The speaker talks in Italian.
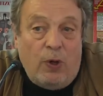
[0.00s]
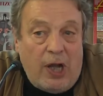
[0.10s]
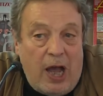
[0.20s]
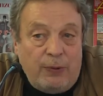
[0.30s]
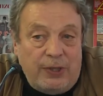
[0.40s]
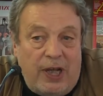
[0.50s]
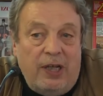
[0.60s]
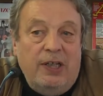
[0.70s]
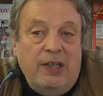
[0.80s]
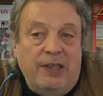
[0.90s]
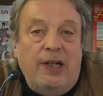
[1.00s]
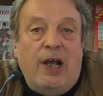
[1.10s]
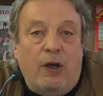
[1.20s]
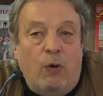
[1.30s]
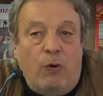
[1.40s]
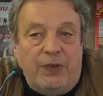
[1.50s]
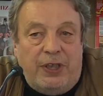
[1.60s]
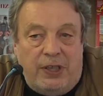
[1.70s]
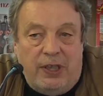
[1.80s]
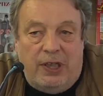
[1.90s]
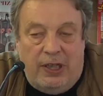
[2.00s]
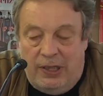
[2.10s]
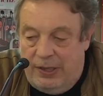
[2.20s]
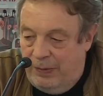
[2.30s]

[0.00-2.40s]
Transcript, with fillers: a causa della Covid.